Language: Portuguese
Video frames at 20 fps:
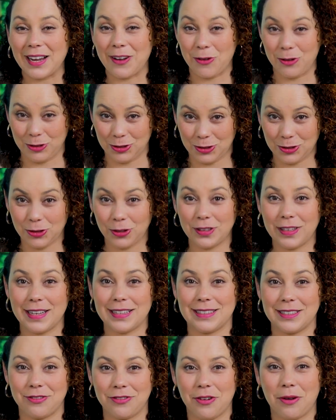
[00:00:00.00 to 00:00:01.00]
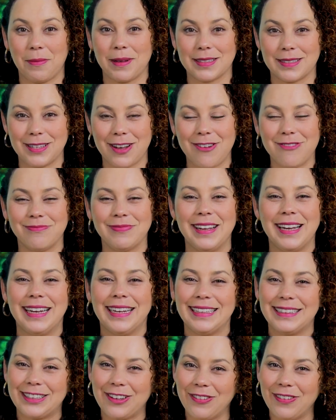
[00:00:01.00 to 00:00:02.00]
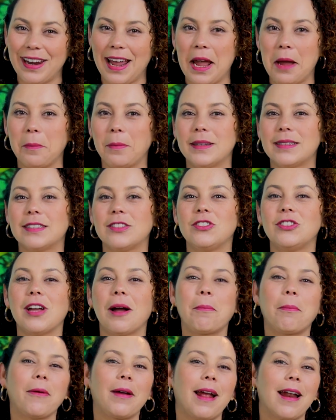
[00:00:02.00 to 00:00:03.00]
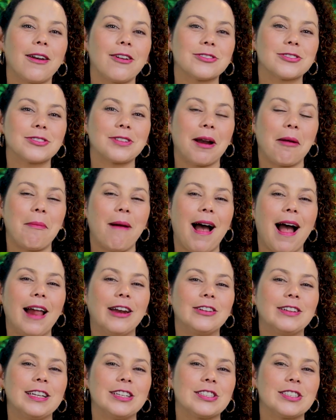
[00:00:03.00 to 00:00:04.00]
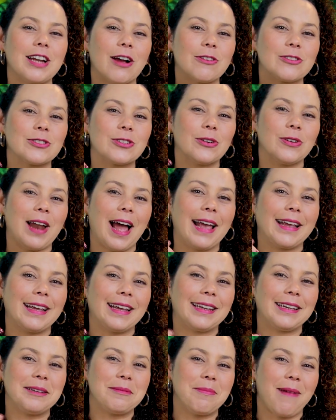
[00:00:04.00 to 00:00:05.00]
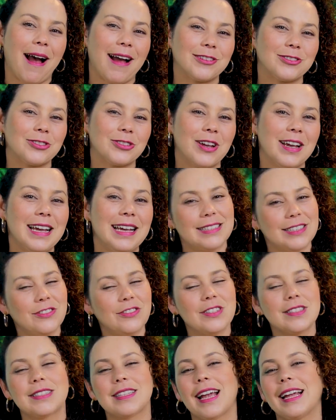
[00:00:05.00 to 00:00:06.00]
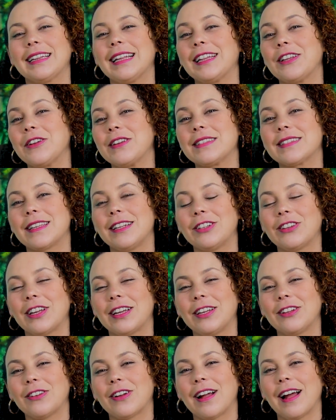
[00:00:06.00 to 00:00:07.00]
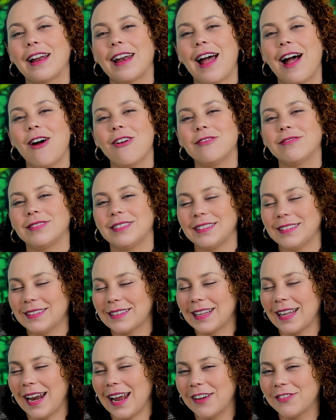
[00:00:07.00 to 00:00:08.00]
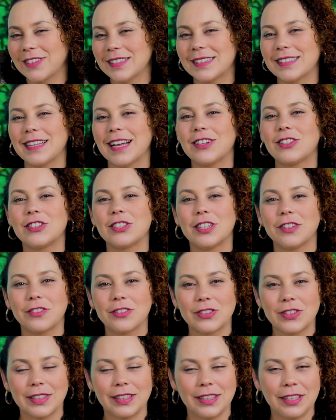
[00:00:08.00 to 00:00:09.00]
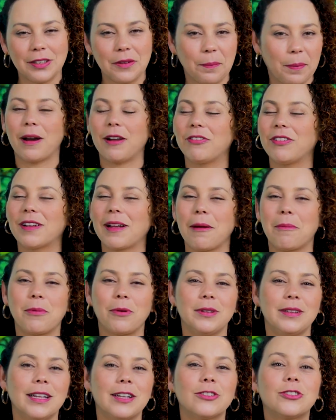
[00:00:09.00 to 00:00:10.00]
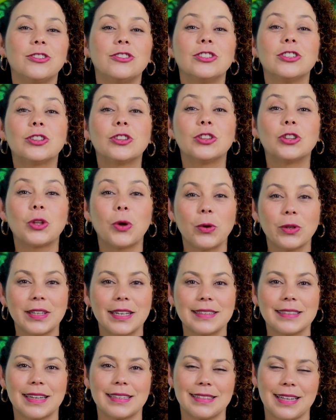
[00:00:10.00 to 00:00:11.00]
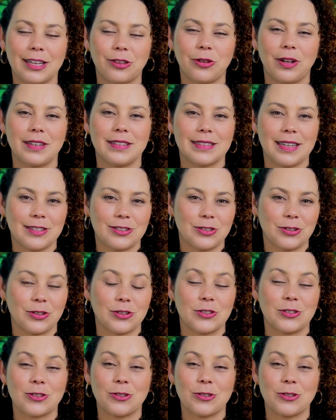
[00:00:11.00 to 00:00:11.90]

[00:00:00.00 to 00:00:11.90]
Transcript: Gostou dessa informação? Então lembre-se de apoiar nosso trabalho, deixar o seu like aqui embaixo. Se você ainda não é inscrito aqui no canal, inscreva-se e ative o sininho para ficar por dentro de todas as atualizações.